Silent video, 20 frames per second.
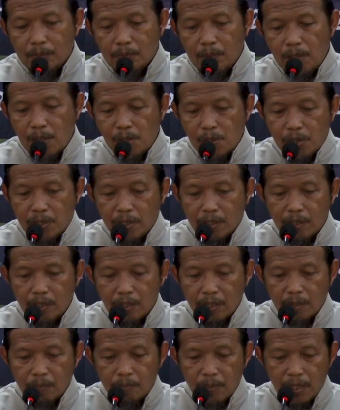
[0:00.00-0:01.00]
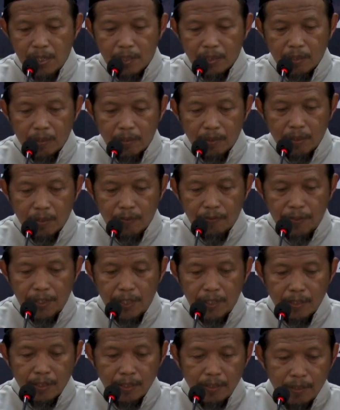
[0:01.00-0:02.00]
Masya Allah, barakallahu
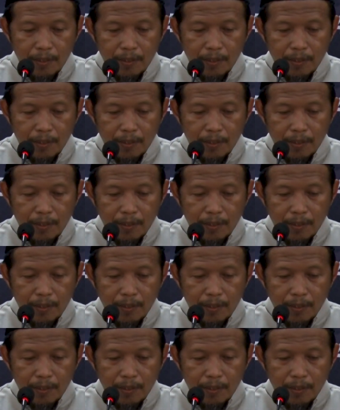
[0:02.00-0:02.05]
fiik.